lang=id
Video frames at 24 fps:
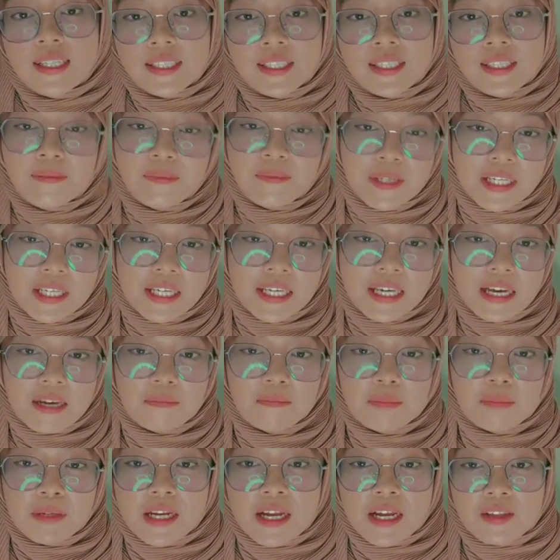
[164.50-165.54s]
Demikian
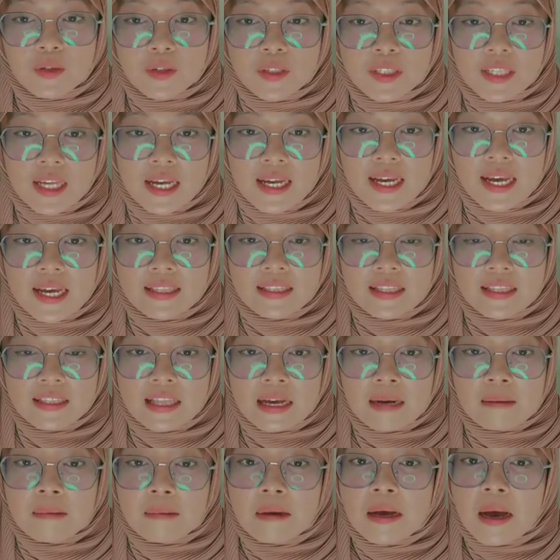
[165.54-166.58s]
pidato saya
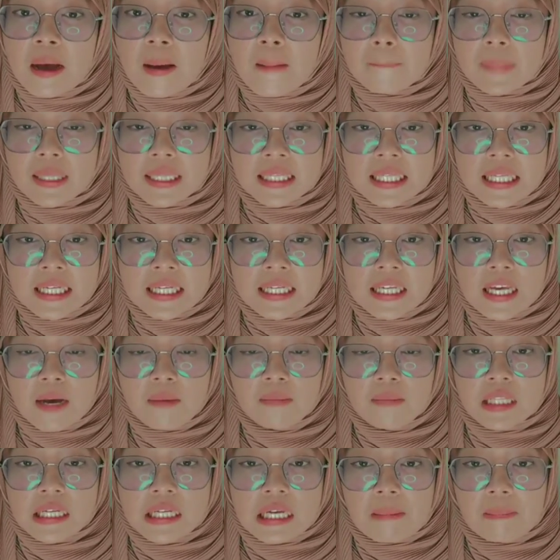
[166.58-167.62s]
tentang pentingnya
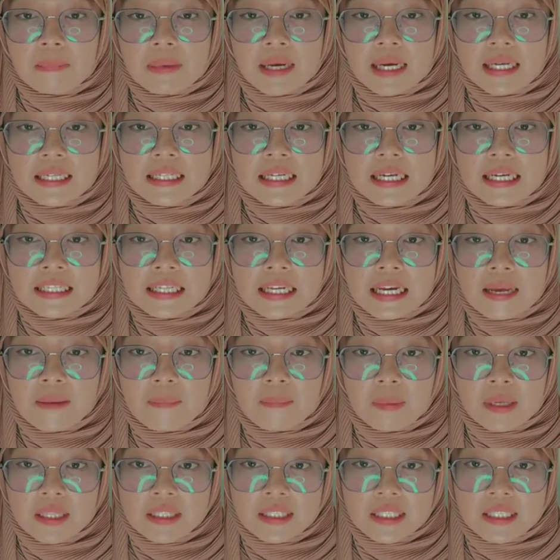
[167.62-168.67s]
menerapkan nilai-nilai
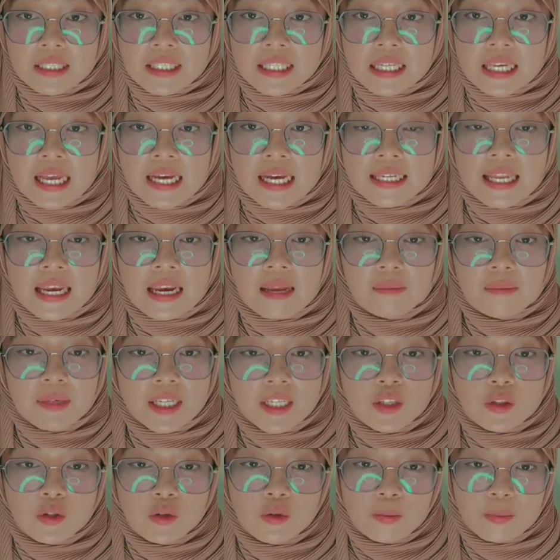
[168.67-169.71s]
Pancasila dalam
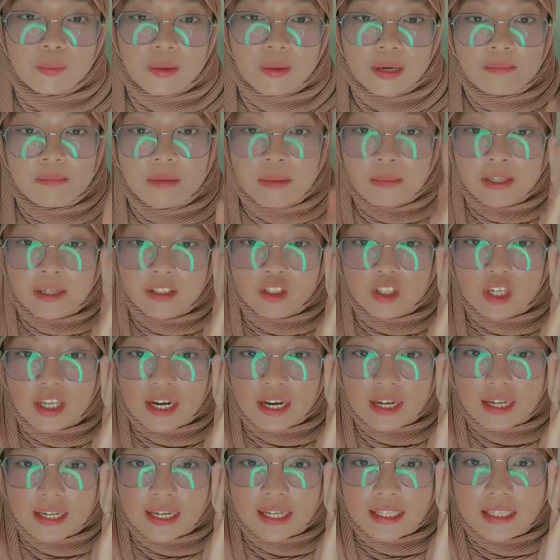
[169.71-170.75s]
kehidupan
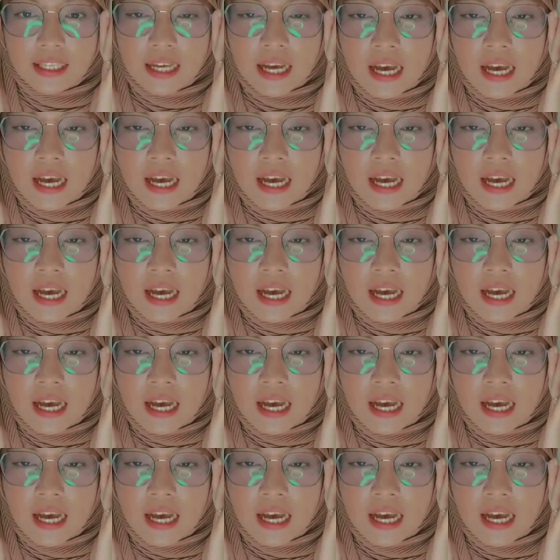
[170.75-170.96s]
bermasyarakat.